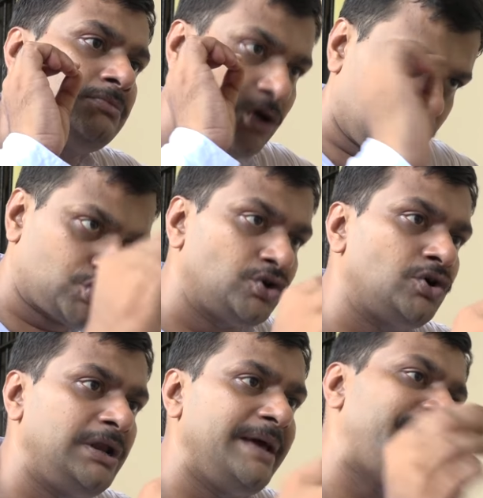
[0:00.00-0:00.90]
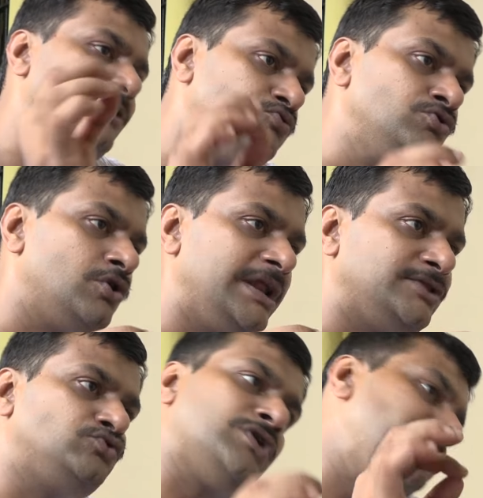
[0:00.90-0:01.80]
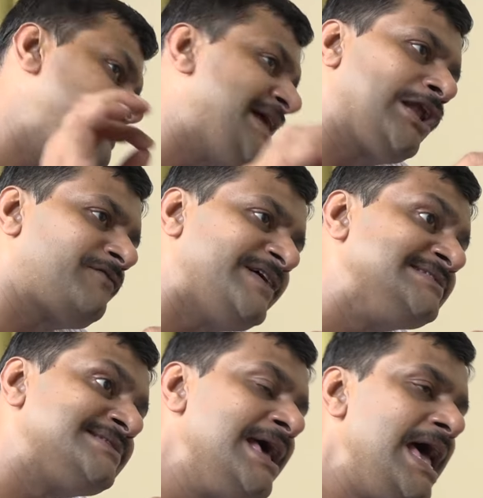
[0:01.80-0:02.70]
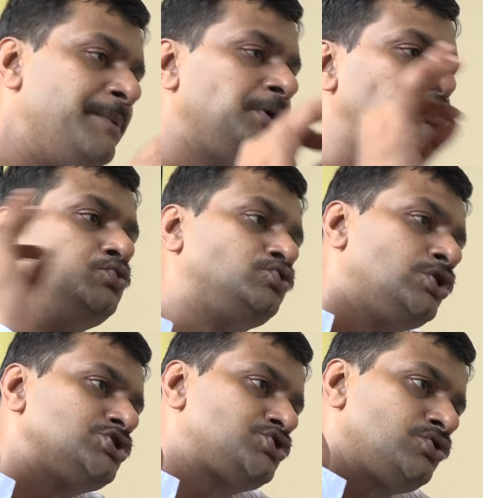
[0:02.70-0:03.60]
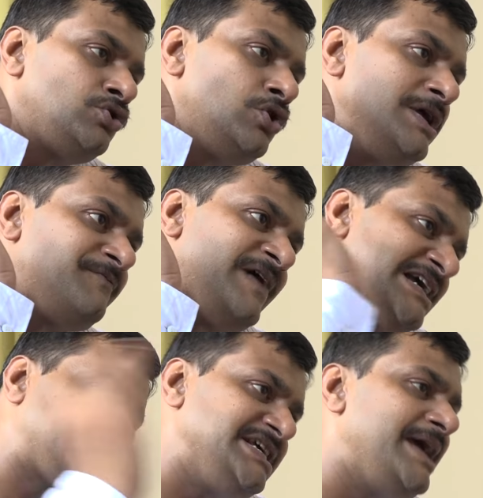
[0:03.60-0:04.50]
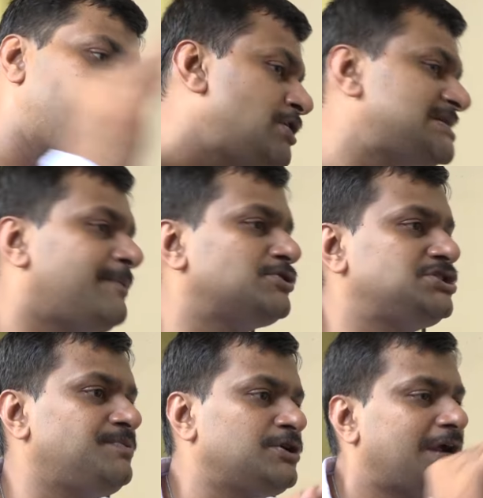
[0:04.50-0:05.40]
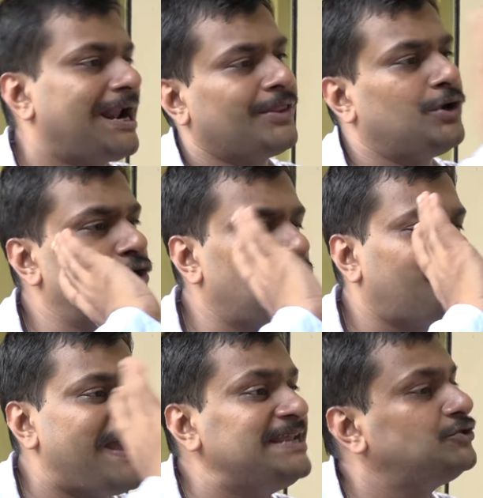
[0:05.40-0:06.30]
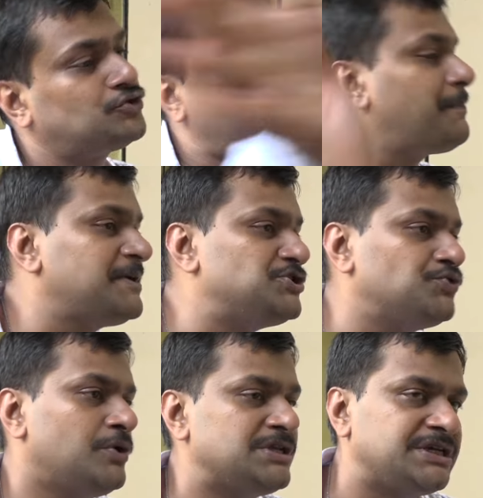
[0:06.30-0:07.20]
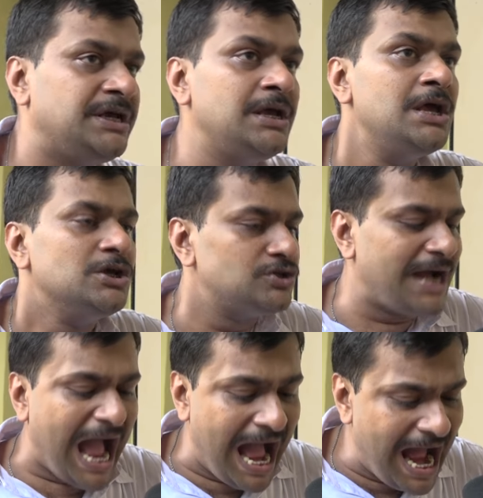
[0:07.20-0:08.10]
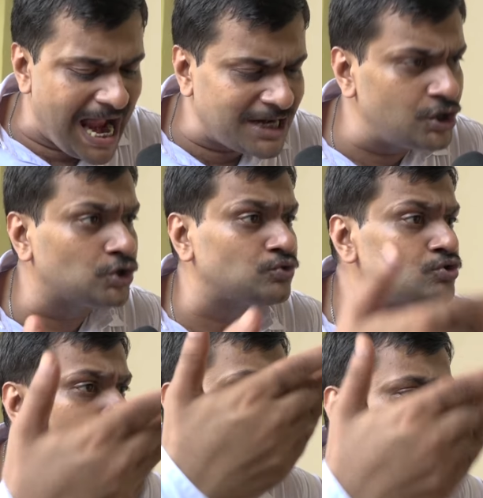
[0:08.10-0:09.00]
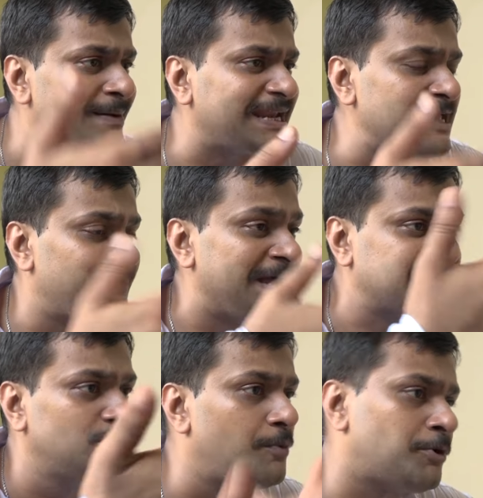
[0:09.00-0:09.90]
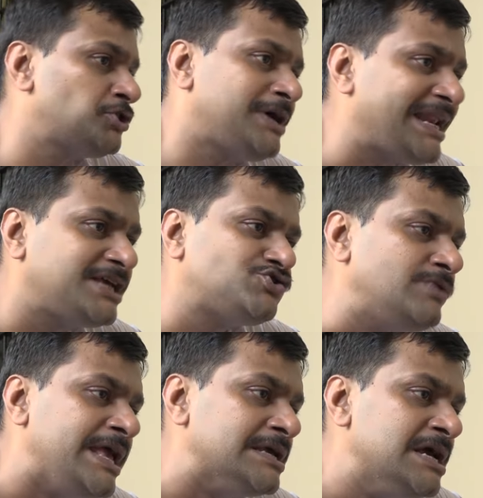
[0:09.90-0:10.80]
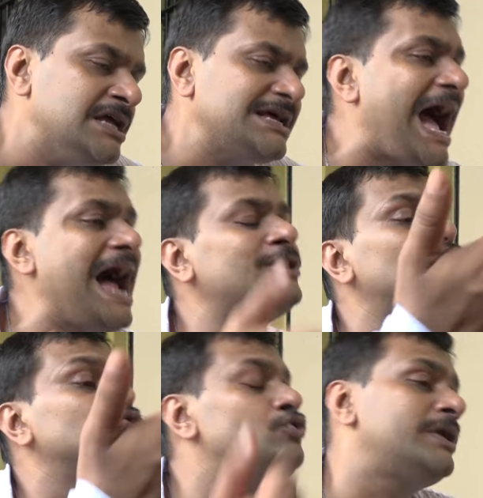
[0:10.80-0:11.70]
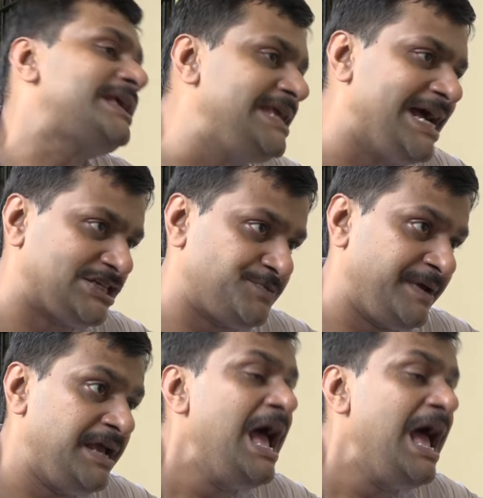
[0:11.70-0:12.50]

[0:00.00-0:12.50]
ধর্ষণ হলে বা খুন হলে দুটোই পিনাল অফেন্স এবং দুটোর জন্যই ফাঁসি এবং যাবজ্জীবন কারাদণ্ড ফাইন সব কিছু রয়েছে আর নতুন করে আবার কি ফাঁসির ওপরে তো আর কিছু নেই না আর নতুন করে কি আসবে